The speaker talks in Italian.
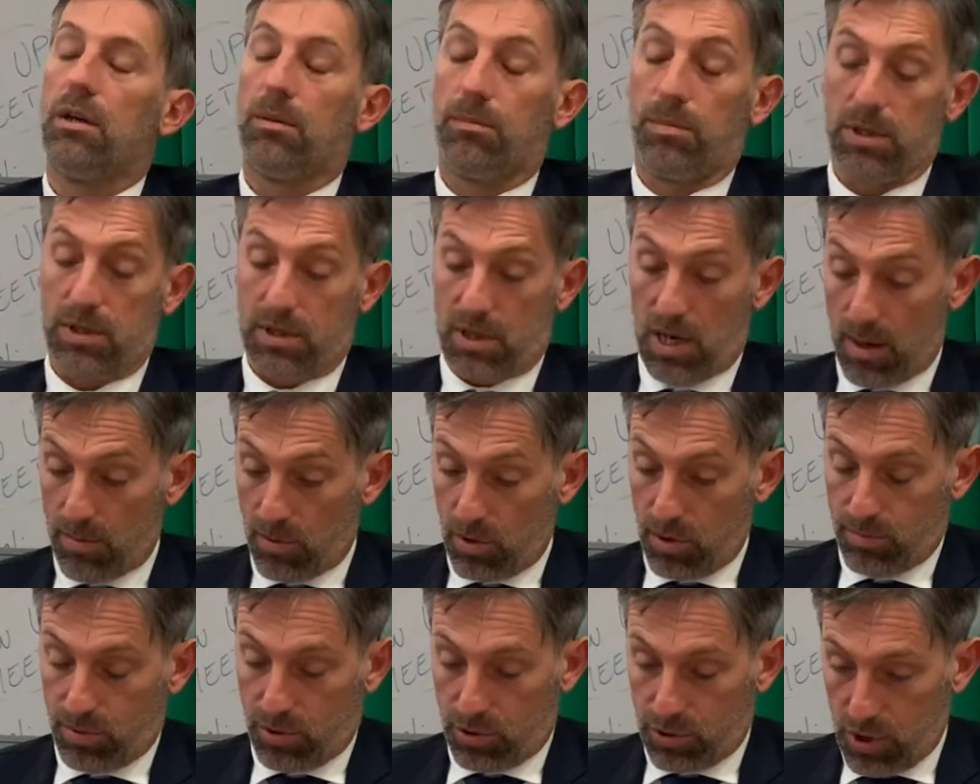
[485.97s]

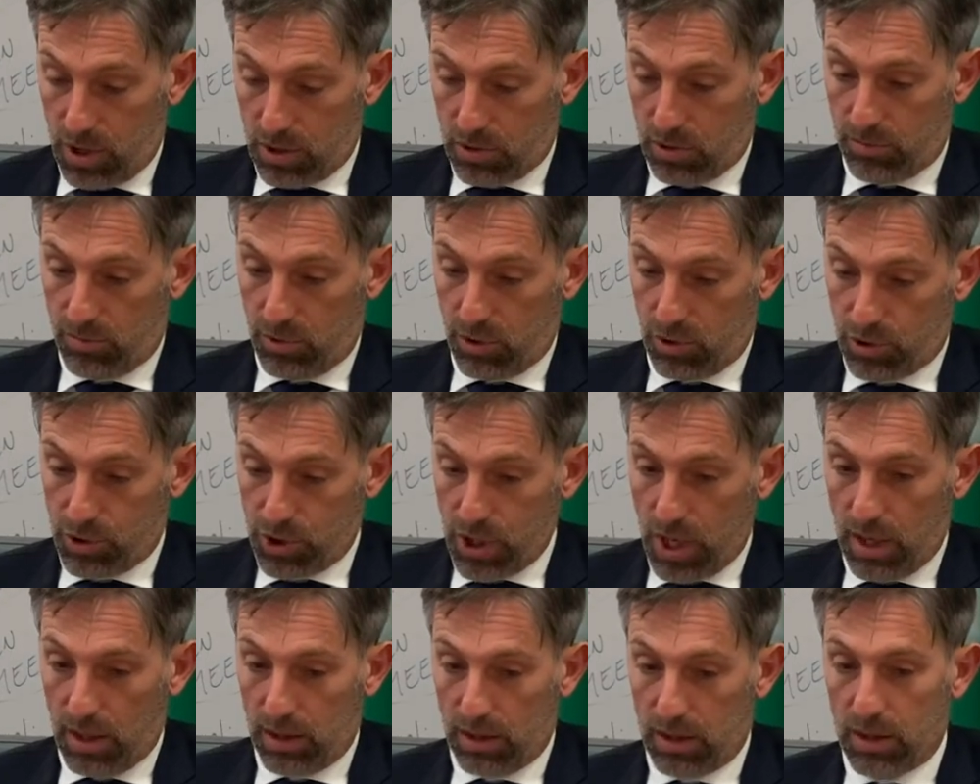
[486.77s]
Pensiamo al progetto
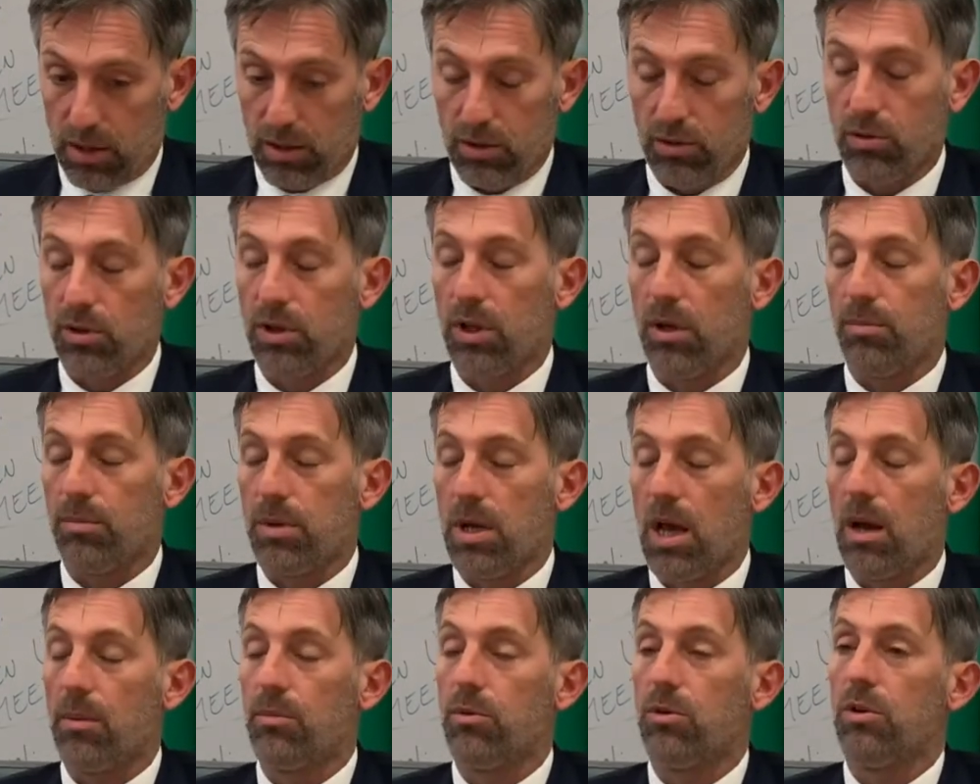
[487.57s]
blockchain, noi
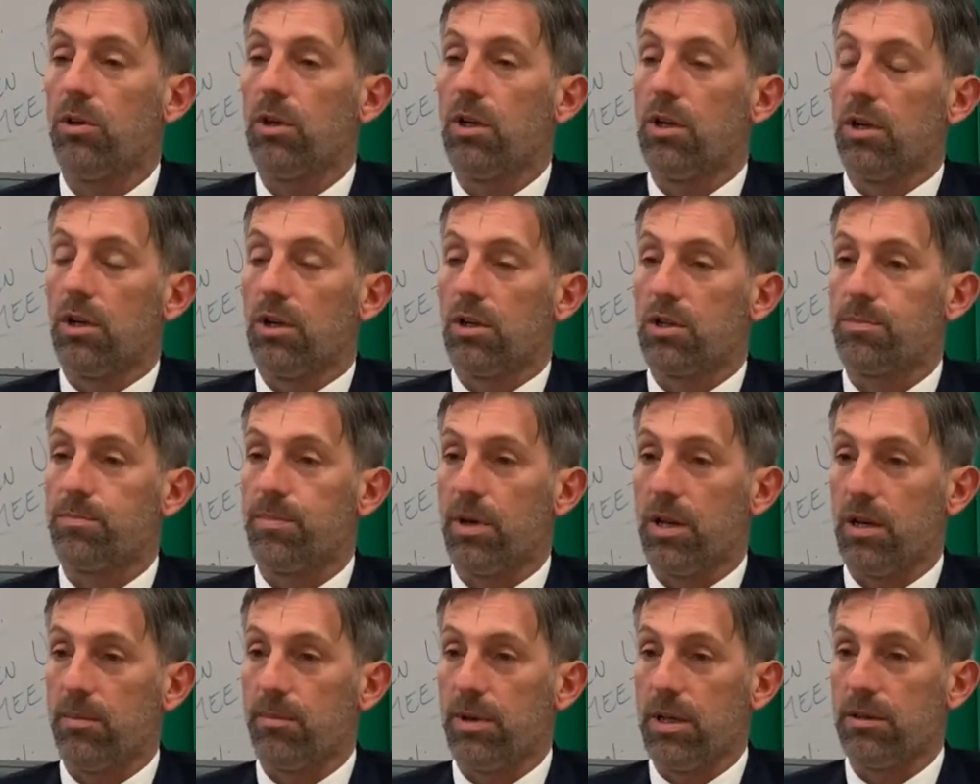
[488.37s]
abbiamo
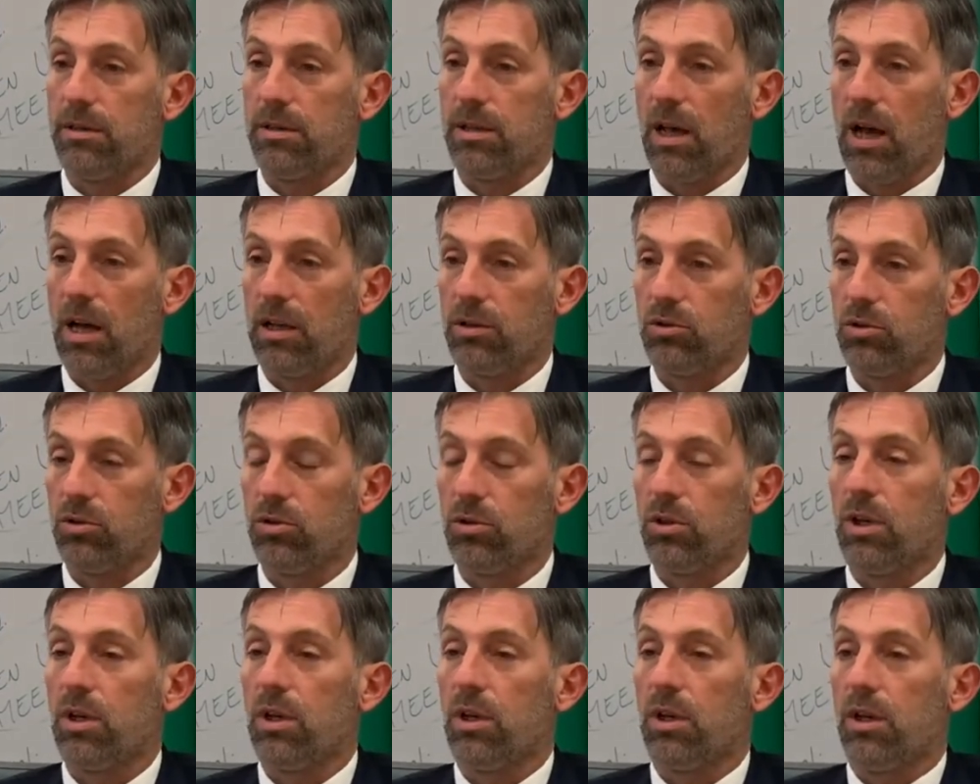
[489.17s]

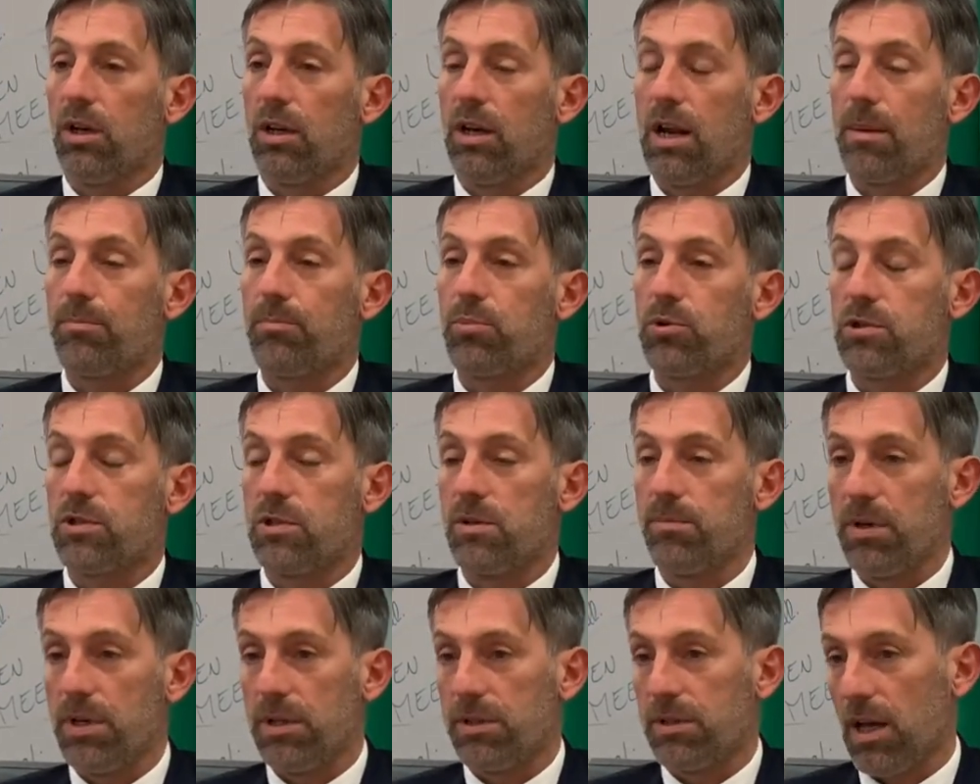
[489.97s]
sperimentato la
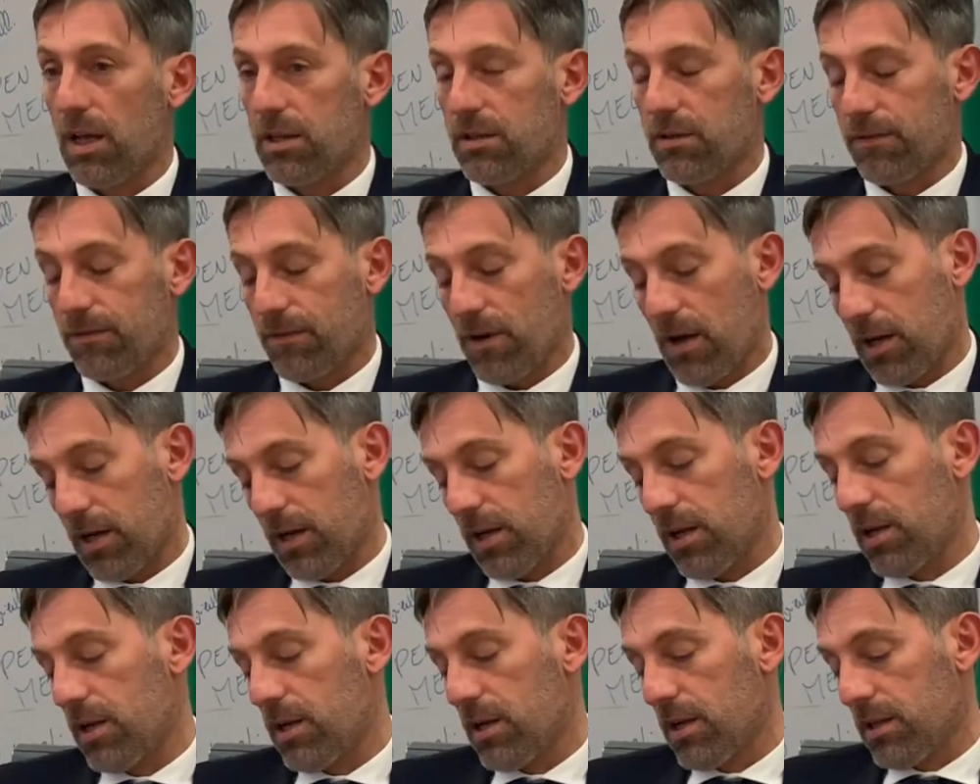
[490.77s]
possibilità di,
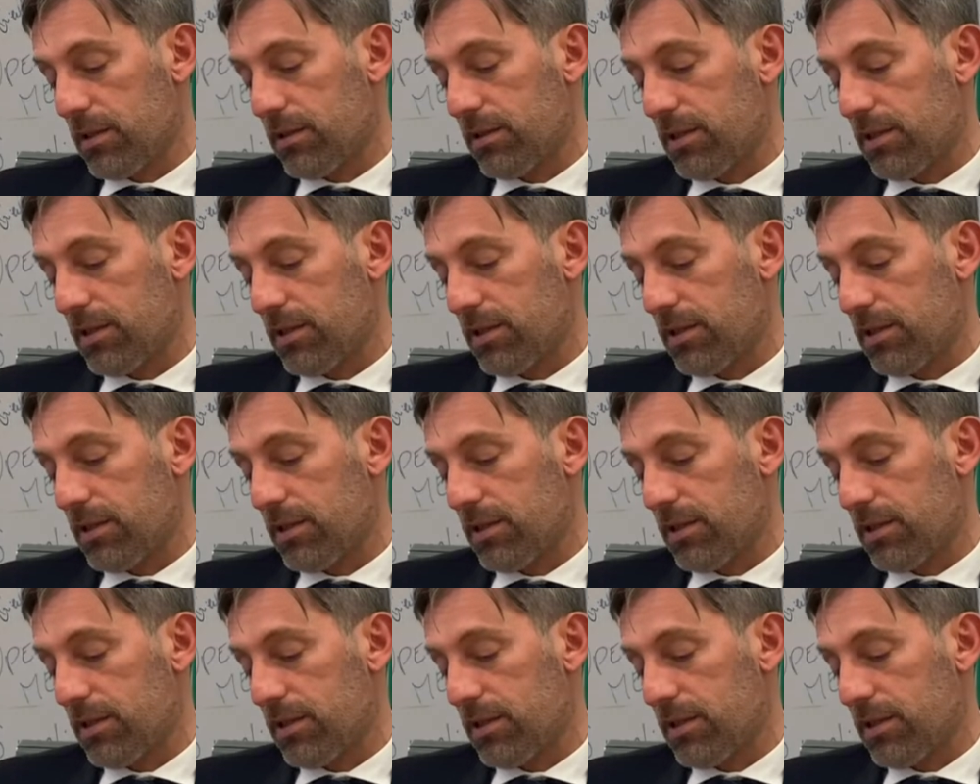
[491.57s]
fare,